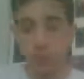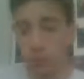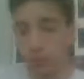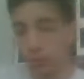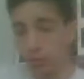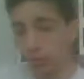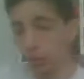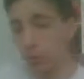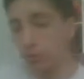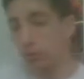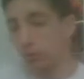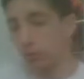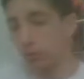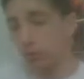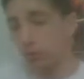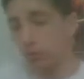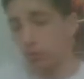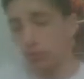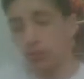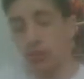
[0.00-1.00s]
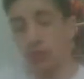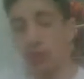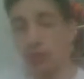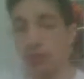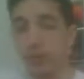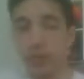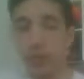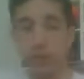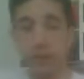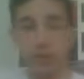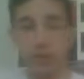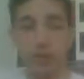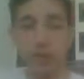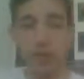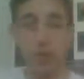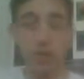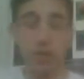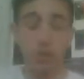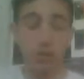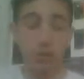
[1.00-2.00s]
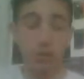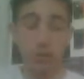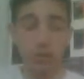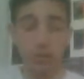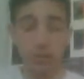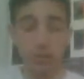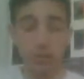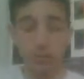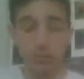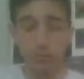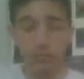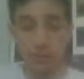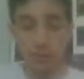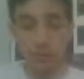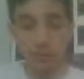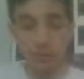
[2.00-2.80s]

Parce qu'Alexander Wolf, Killian Dane, Taylor Breeze. Euh,